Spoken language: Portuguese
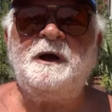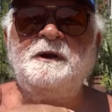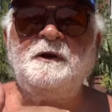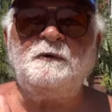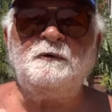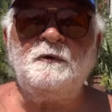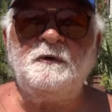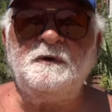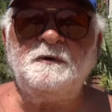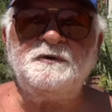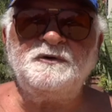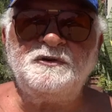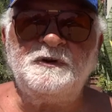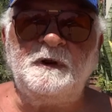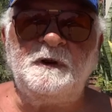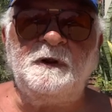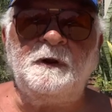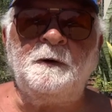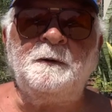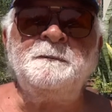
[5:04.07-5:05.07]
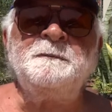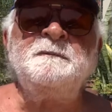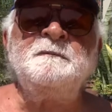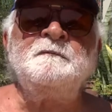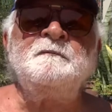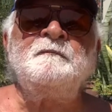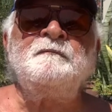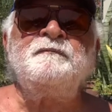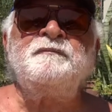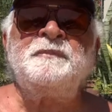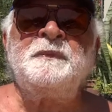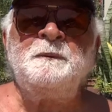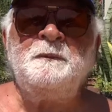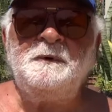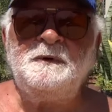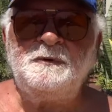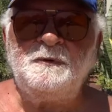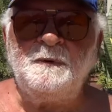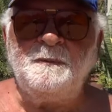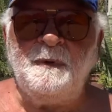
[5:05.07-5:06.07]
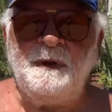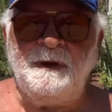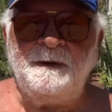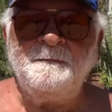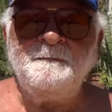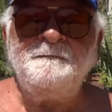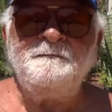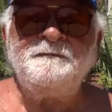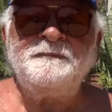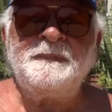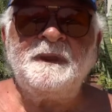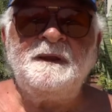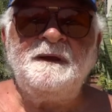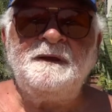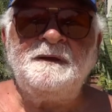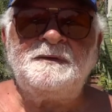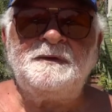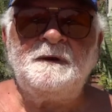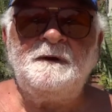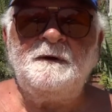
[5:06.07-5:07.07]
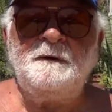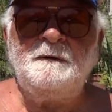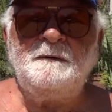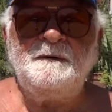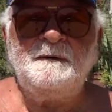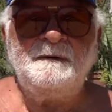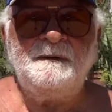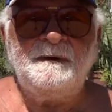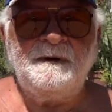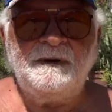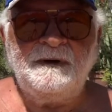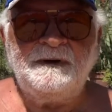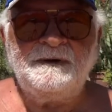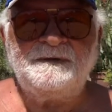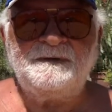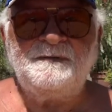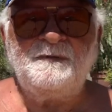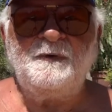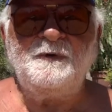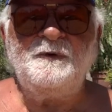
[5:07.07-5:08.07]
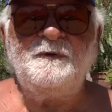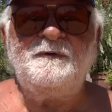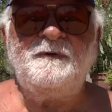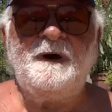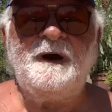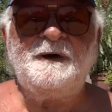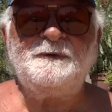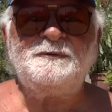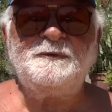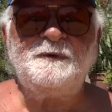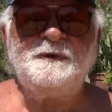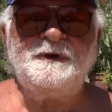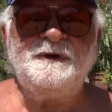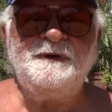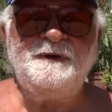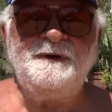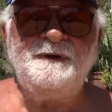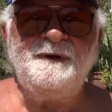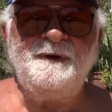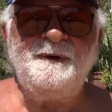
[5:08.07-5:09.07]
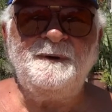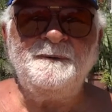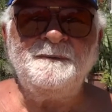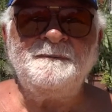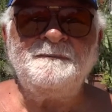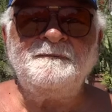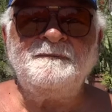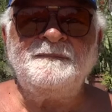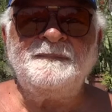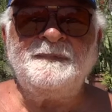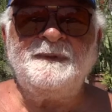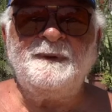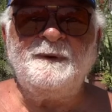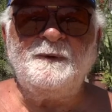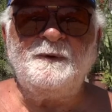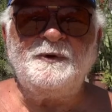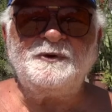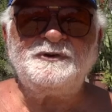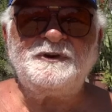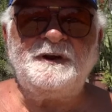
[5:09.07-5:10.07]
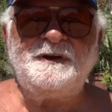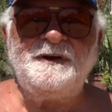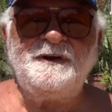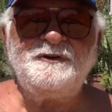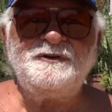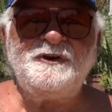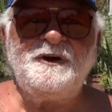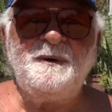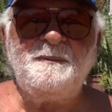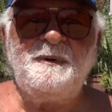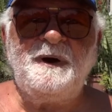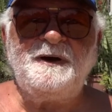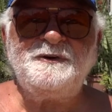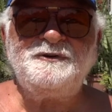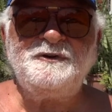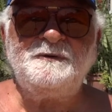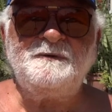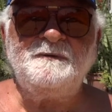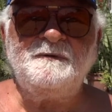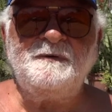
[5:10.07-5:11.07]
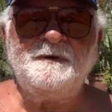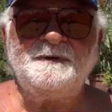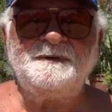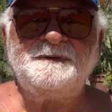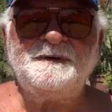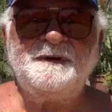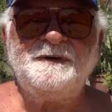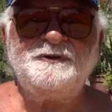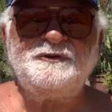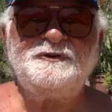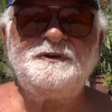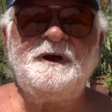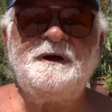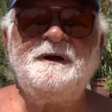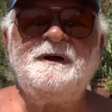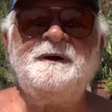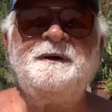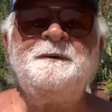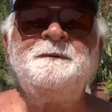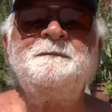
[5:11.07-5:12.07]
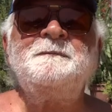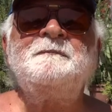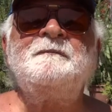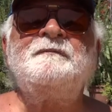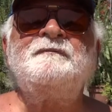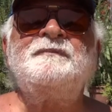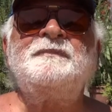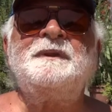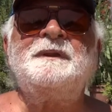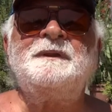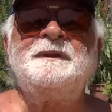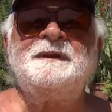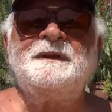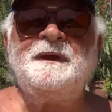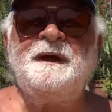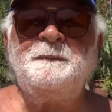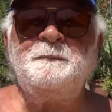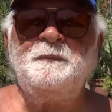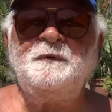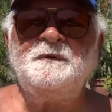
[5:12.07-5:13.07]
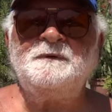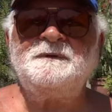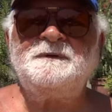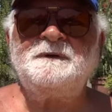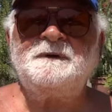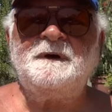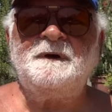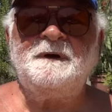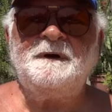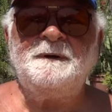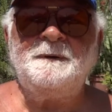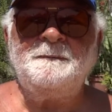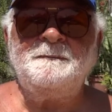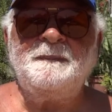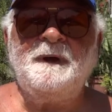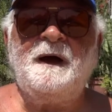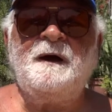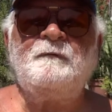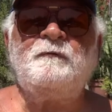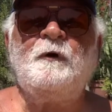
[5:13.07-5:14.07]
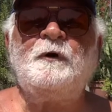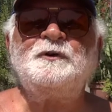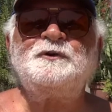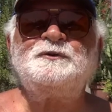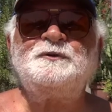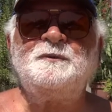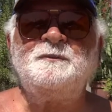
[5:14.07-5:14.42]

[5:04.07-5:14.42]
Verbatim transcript: não no Rio de Janeiro. Muito bem. Então, esse foi o fato que eu gostaria de repartir com vocês da, da música A Voz do